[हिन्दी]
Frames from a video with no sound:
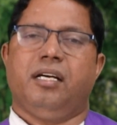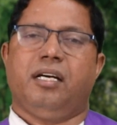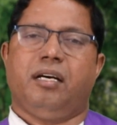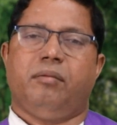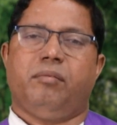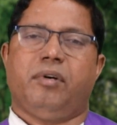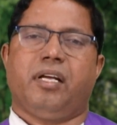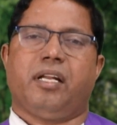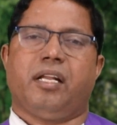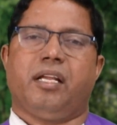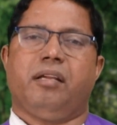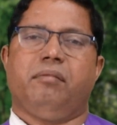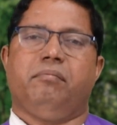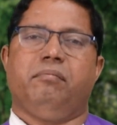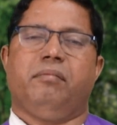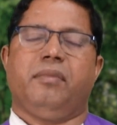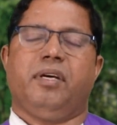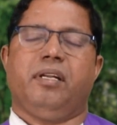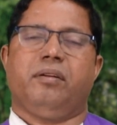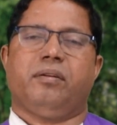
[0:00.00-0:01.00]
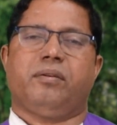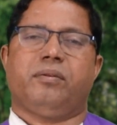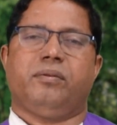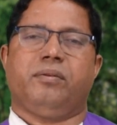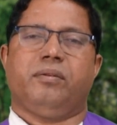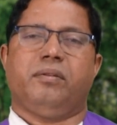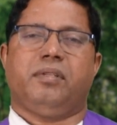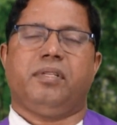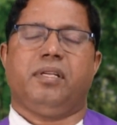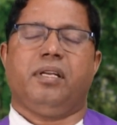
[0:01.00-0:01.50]
हमारे मन
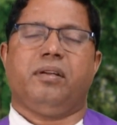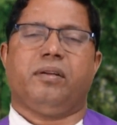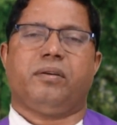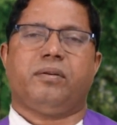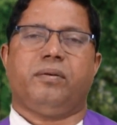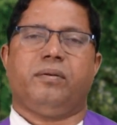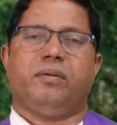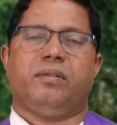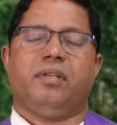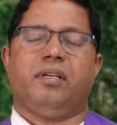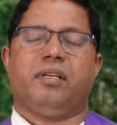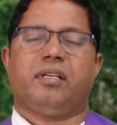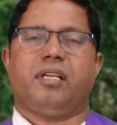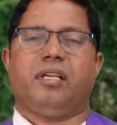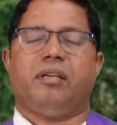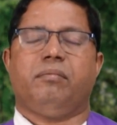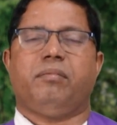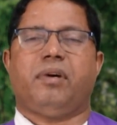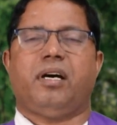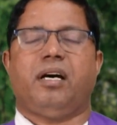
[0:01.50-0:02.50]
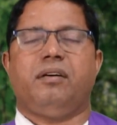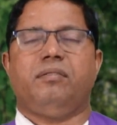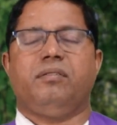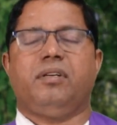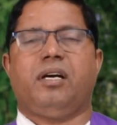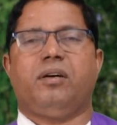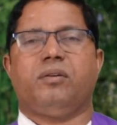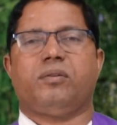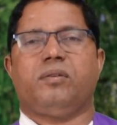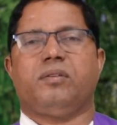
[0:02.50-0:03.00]
को दिल को दिल की
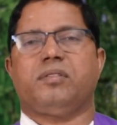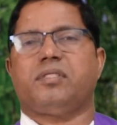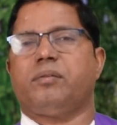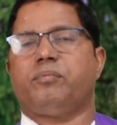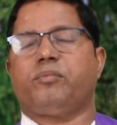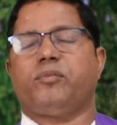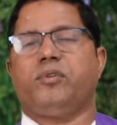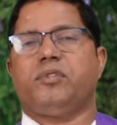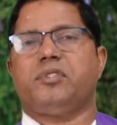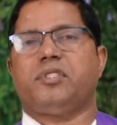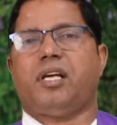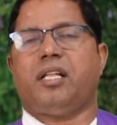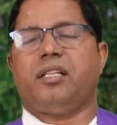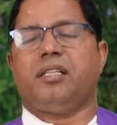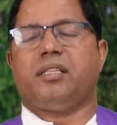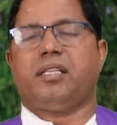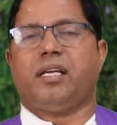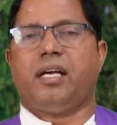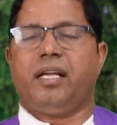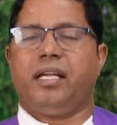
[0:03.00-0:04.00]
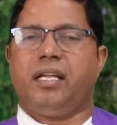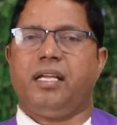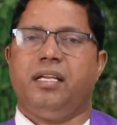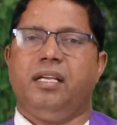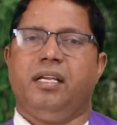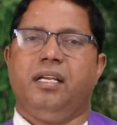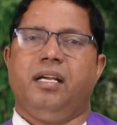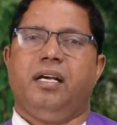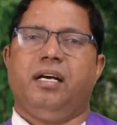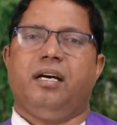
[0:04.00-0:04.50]
भावनाओं को सबको जानता है
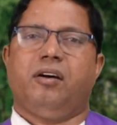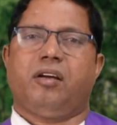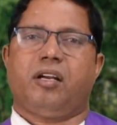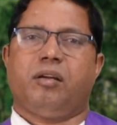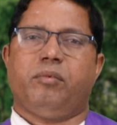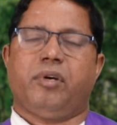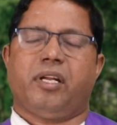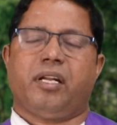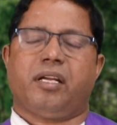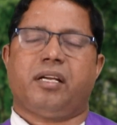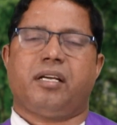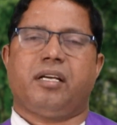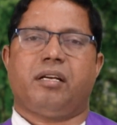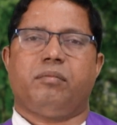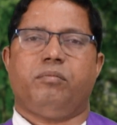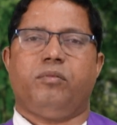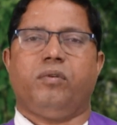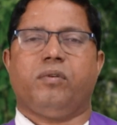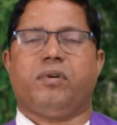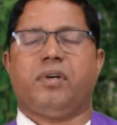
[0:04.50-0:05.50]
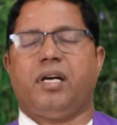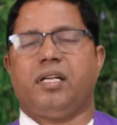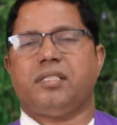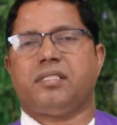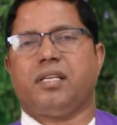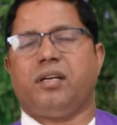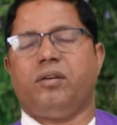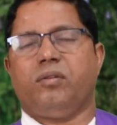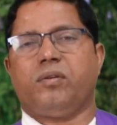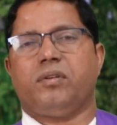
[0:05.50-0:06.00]
और हमारे कर्मों को
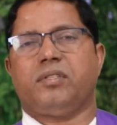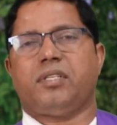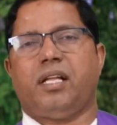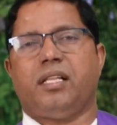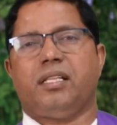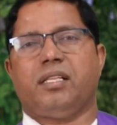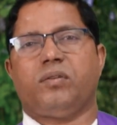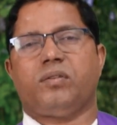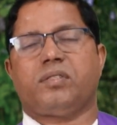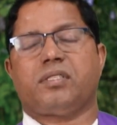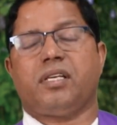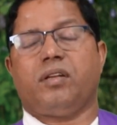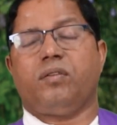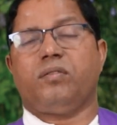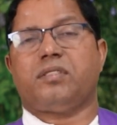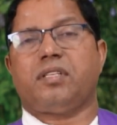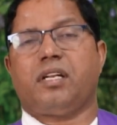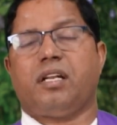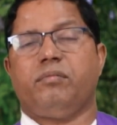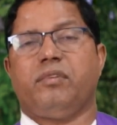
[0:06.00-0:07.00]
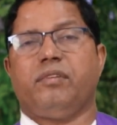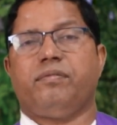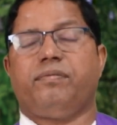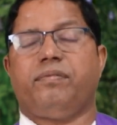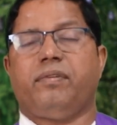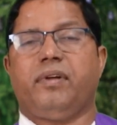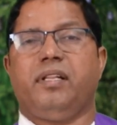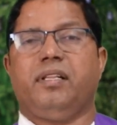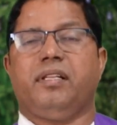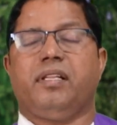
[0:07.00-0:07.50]
आचरण को जानता है उसके अनुसार हमें
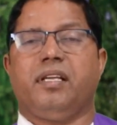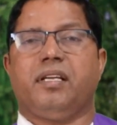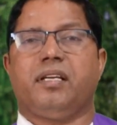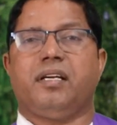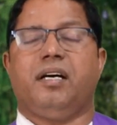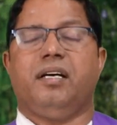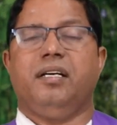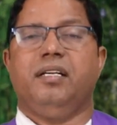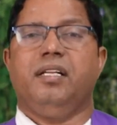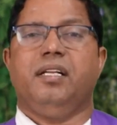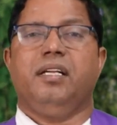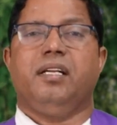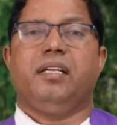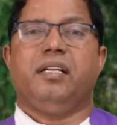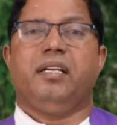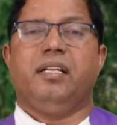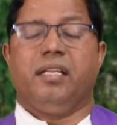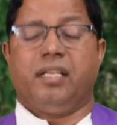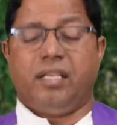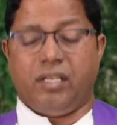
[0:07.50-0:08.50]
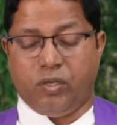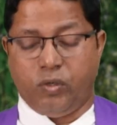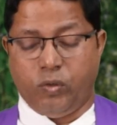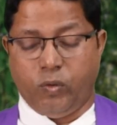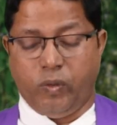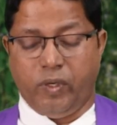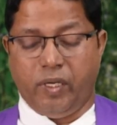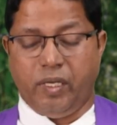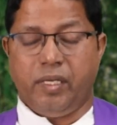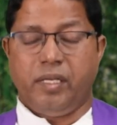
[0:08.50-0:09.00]
फल देगा यानी कि
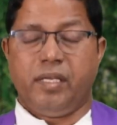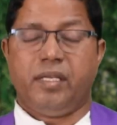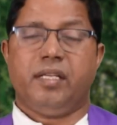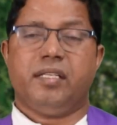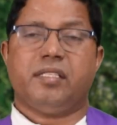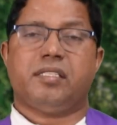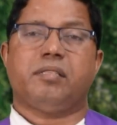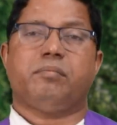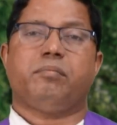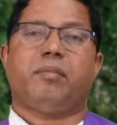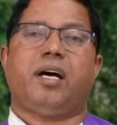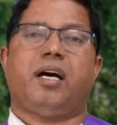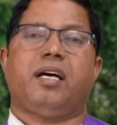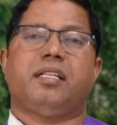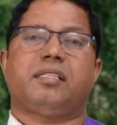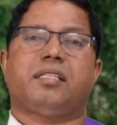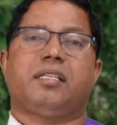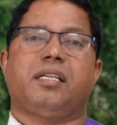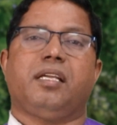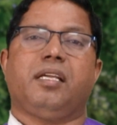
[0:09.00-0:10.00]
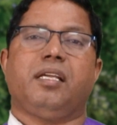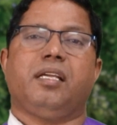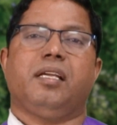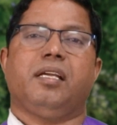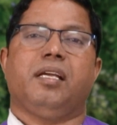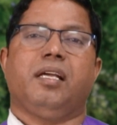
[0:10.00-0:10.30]
कोई इस बात की